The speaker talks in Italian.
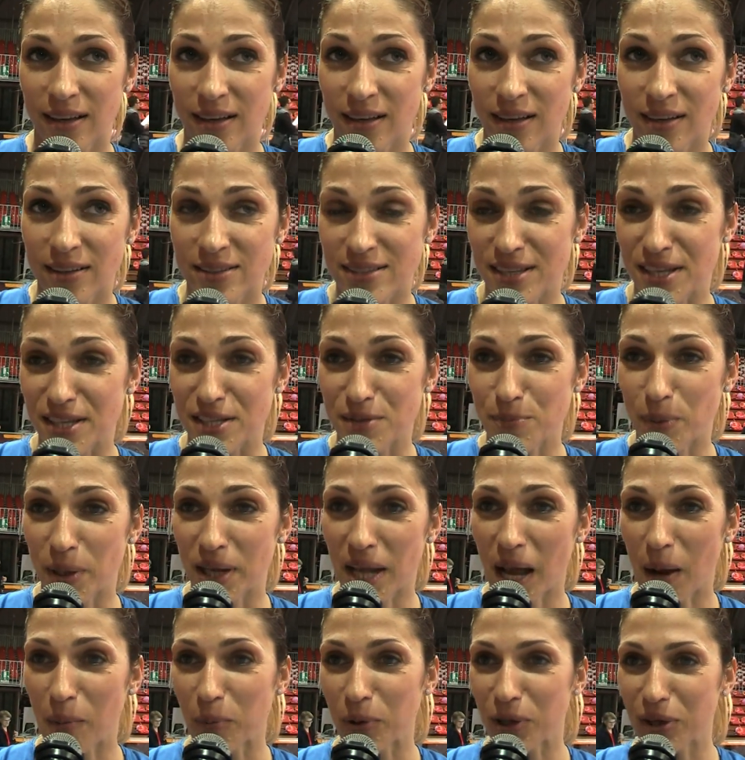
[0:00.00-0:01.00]
Sì,
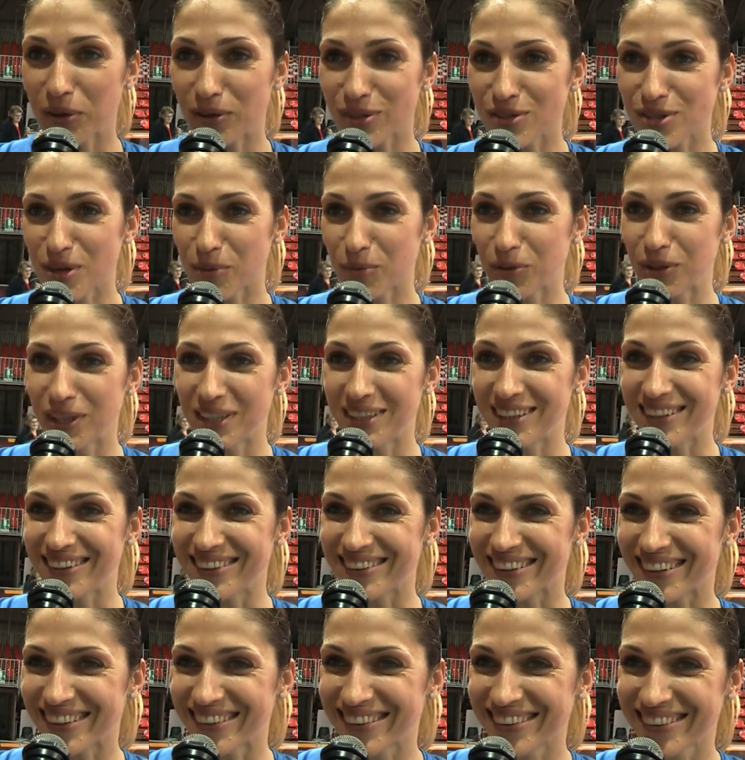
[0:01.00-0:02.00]
speriamo, incrociamo le
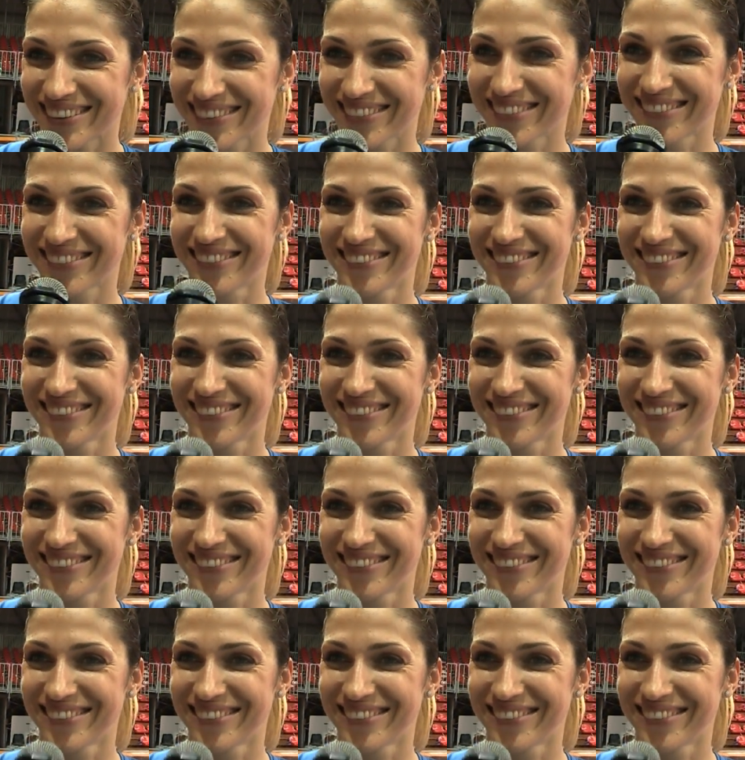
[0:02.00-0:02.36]
dita.